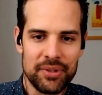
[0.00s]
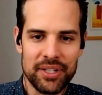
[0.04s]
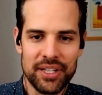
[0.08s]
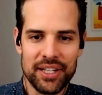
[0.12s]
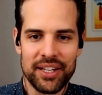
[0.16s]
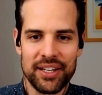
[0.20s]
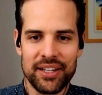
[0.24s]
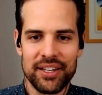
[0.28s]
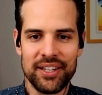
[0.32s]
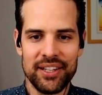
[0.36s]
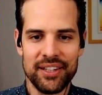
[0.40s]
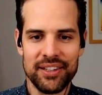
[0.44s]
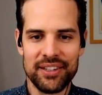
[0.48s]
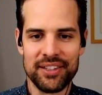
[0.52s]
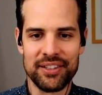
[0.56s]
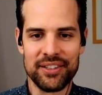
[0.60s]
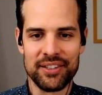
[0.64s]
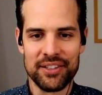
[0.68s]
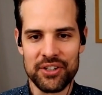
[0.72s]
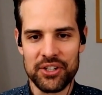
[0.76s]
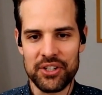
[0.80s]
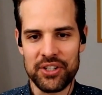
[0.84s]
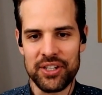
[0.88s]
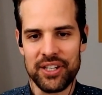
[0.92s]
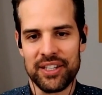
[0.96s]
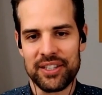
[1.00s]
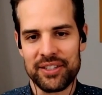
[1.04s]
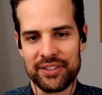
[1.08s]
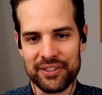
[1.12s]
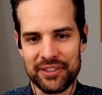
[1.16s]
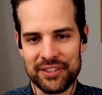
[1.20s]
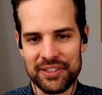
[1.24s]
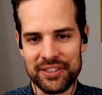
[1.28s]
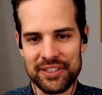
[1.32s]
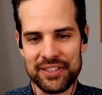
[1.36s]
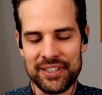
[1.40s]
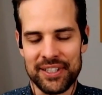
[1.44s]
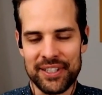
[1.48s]
der hinter dir steht,
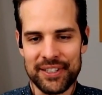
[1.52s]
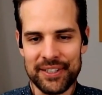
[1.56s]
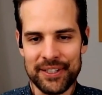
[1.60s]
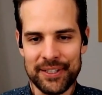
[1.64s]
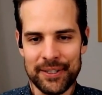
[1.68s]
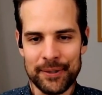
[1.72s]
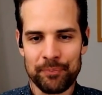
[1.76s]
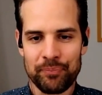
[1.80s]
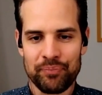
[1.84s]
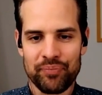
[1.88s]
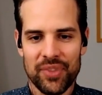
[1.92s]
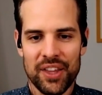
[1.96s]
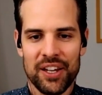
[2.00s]
sozusagen. Ja. Ja.